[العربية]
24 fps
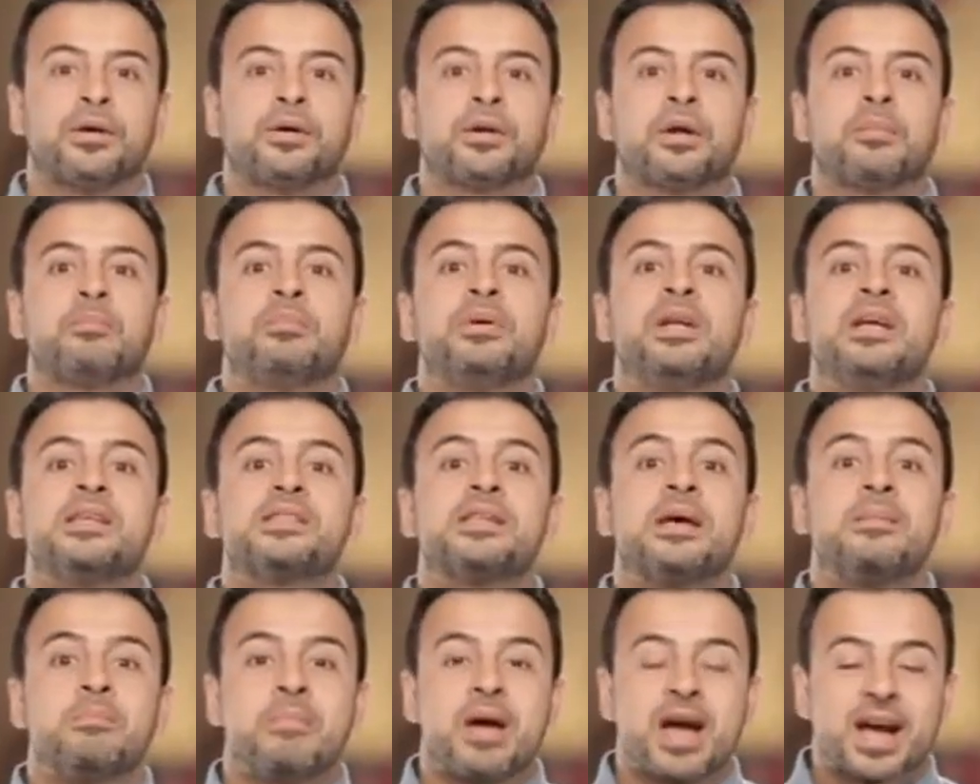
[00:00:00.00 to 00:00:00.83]
ربنا
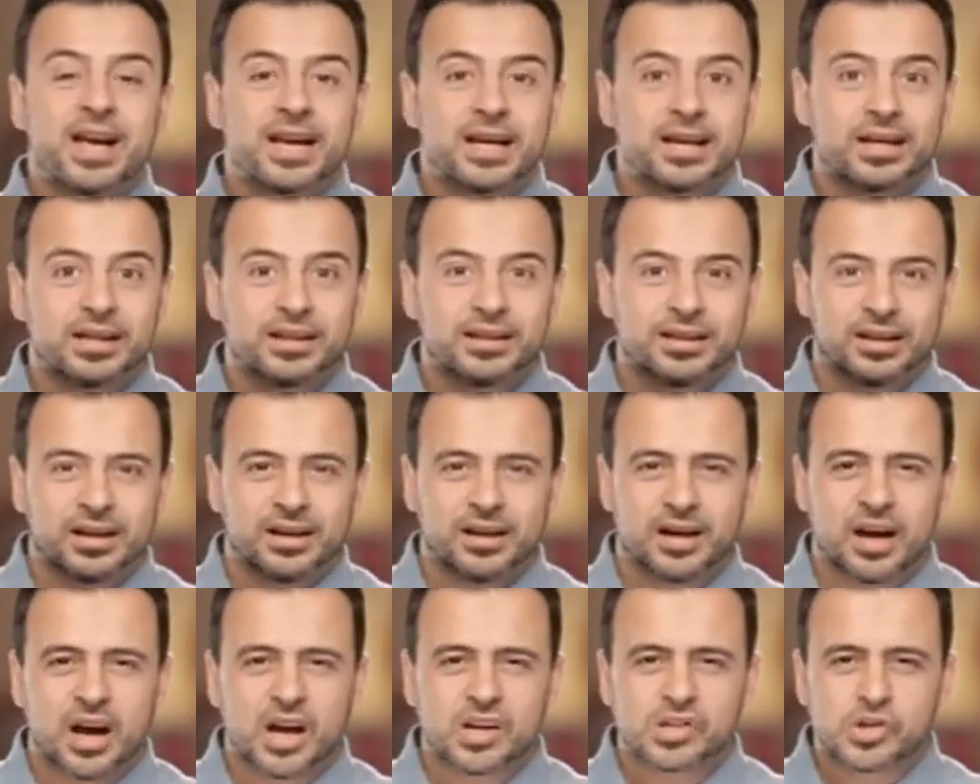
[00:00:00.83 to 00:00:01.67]
سماك
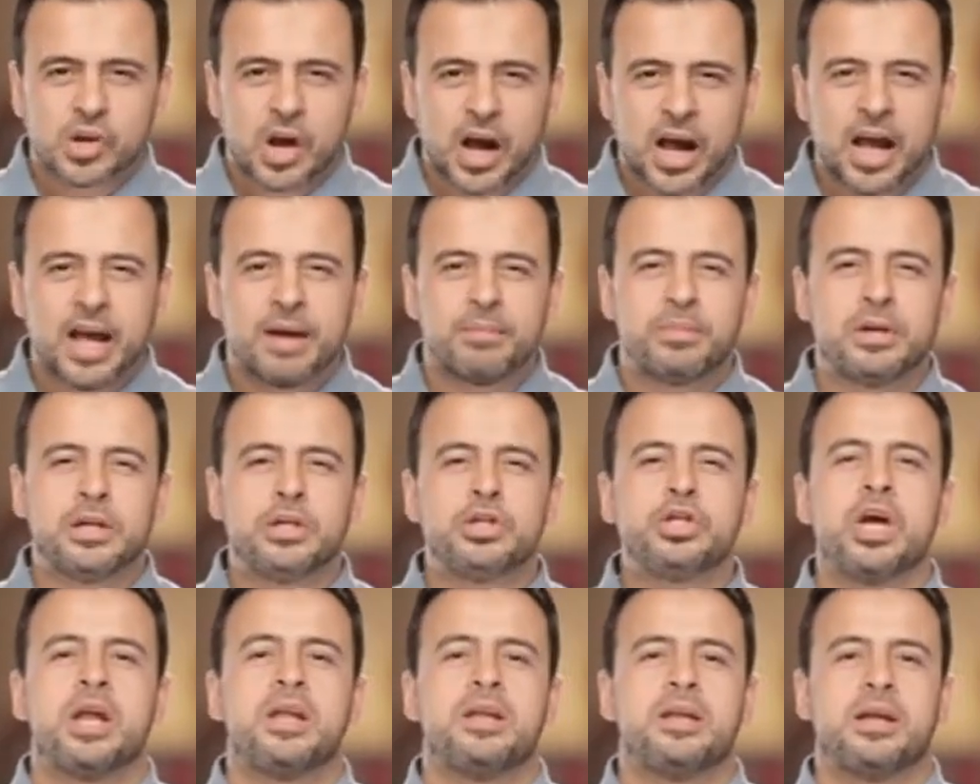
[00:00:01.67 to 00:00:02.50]
أصحاب
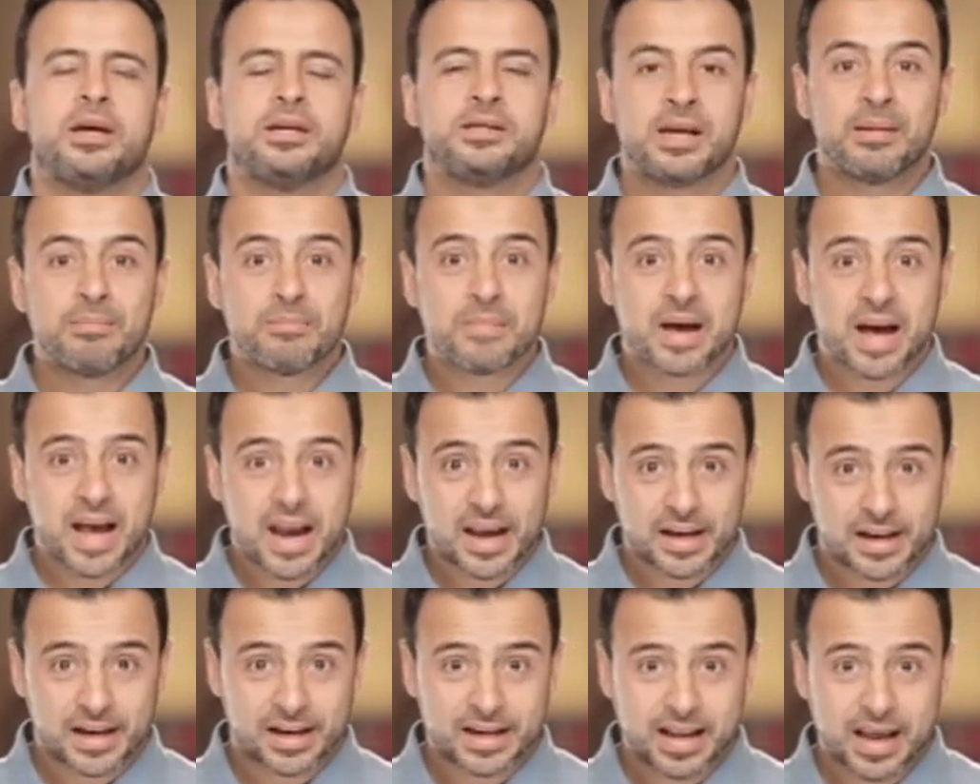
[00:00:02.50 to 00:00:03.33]
الجنة سمى
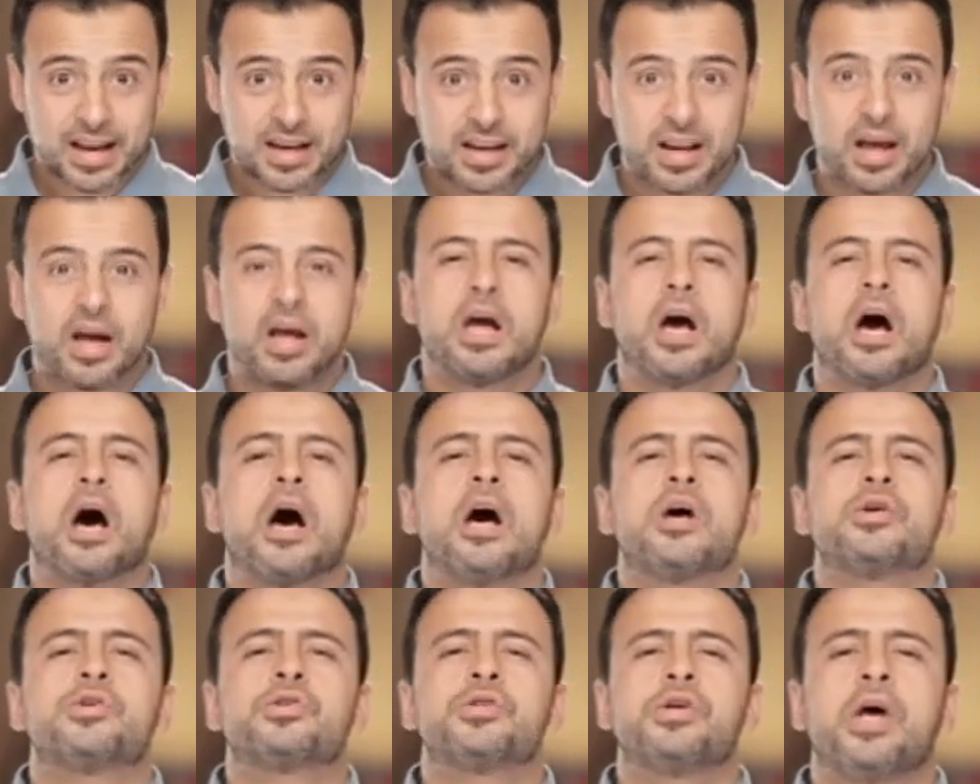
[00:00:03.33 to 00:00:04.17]
أهل الجنة
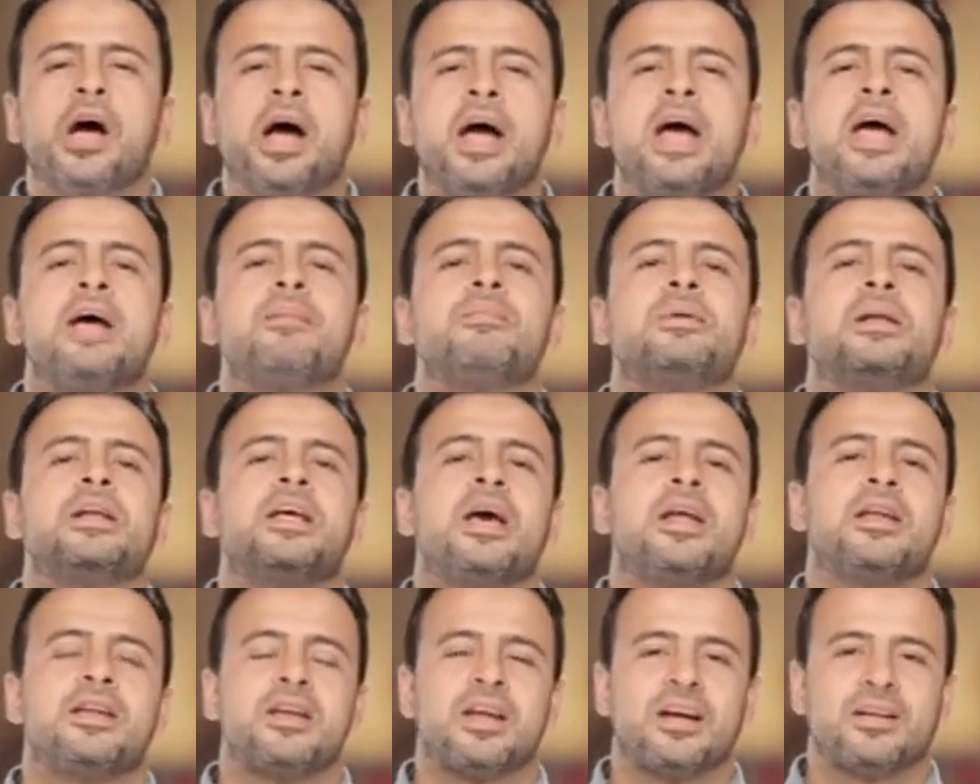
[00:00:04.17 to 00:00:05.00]
أصحاب
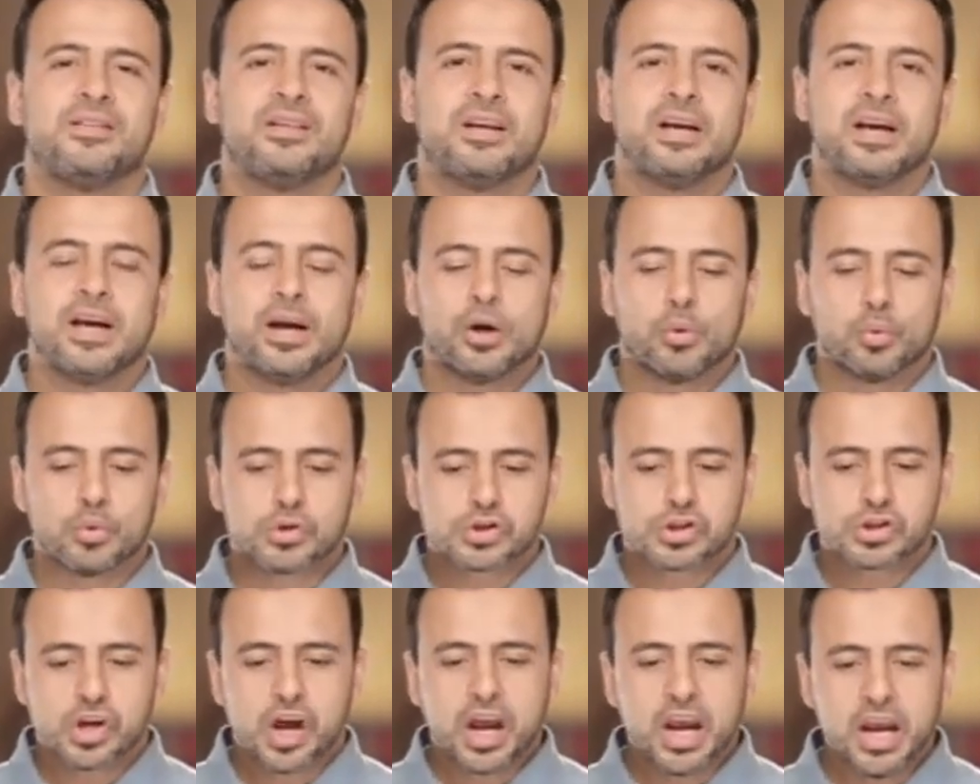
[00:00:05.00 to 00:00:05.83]
الجنة
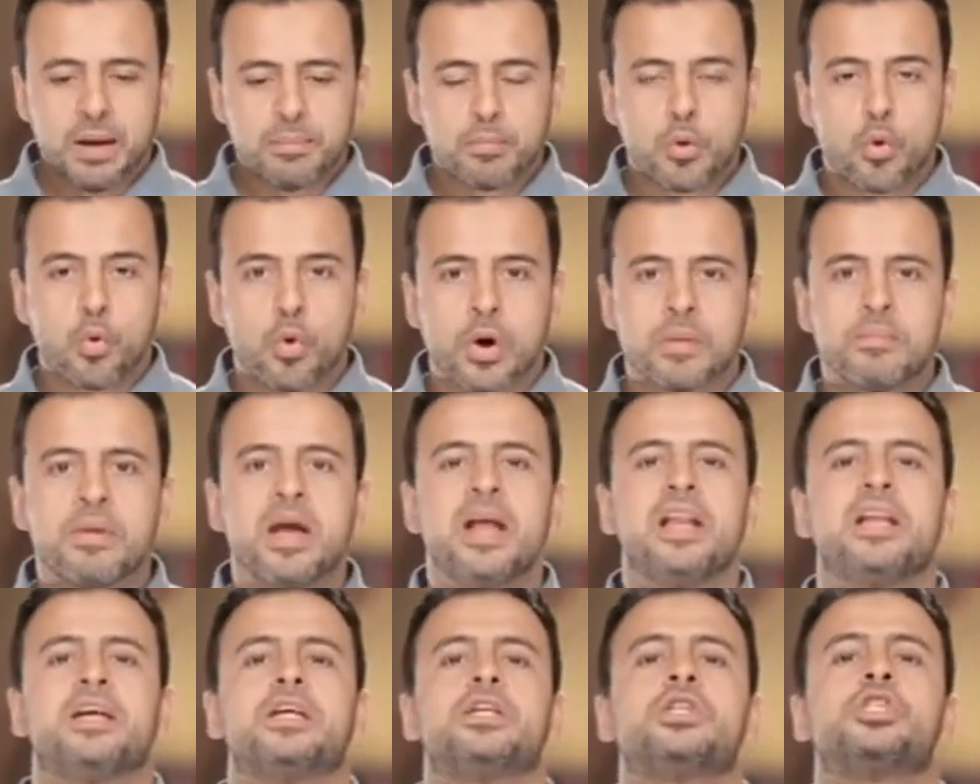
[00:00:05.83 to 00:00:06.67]
والصاحب هو
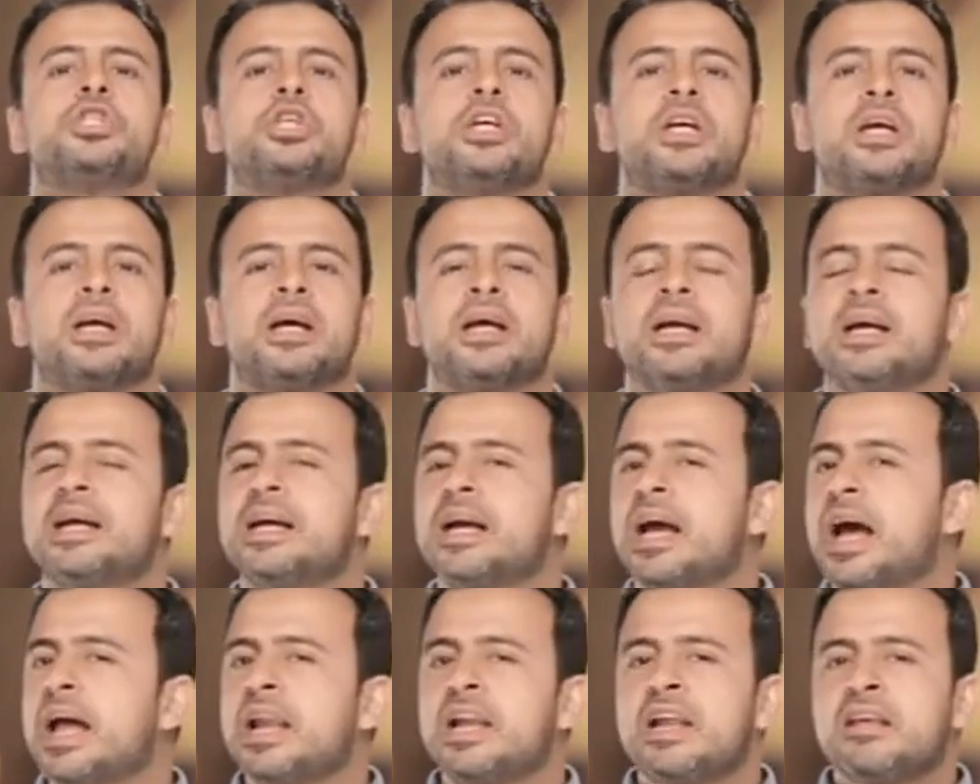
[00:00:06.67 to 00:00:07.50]
مالك الشيء
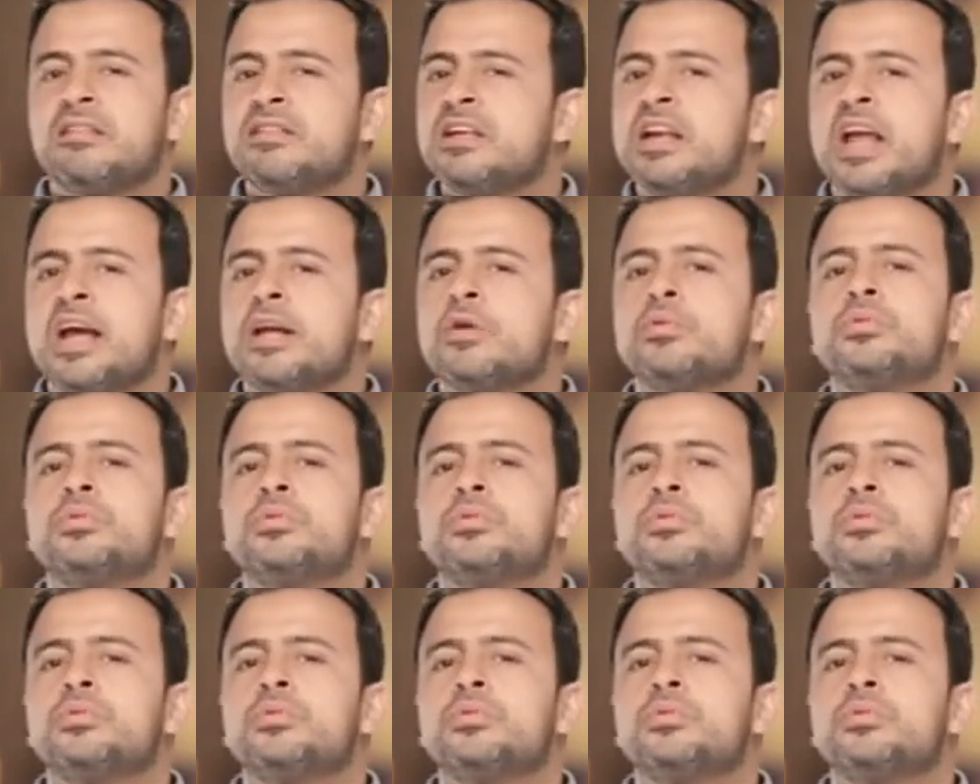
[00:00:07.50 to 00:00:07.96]
الذي لا